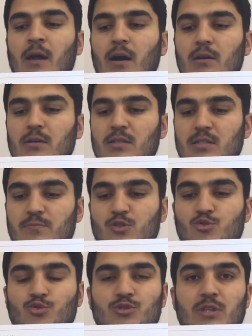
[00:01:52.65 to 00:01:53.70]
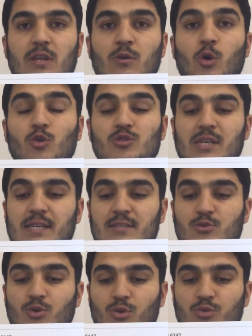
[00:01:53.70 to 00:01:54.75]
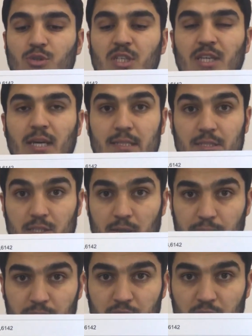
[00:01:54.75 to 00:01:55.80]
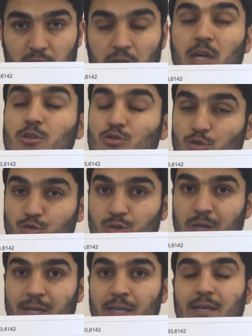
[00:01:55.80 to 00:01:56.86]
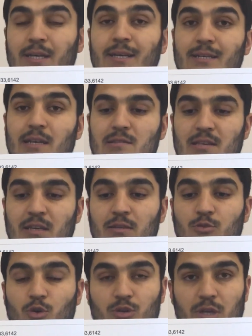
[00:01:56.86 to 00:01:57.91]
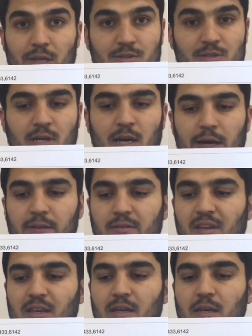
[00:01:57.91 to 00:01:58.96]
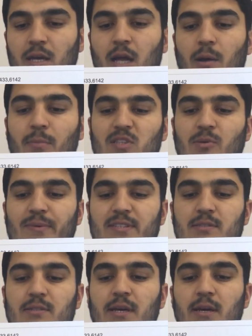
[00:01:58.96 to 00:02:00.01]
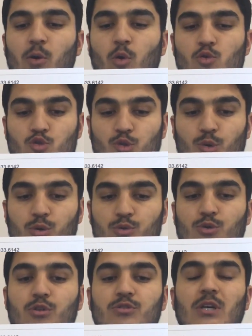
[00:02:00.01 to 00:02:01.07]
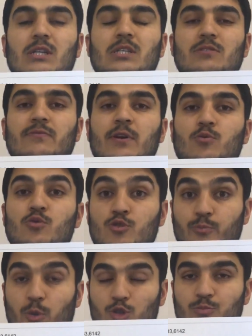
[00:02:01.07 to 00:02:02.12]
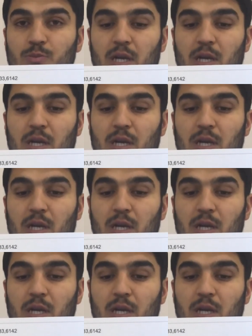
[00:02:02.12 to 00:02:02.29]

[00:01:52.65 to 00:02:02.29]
Arkadaşımız Türkçeden 18 doğru 2 yanlış yapmış. Türkçe e, neti doğru yanlışı gayet iyi. Matematikte 13 doğru 4 yanlış ve 3 boş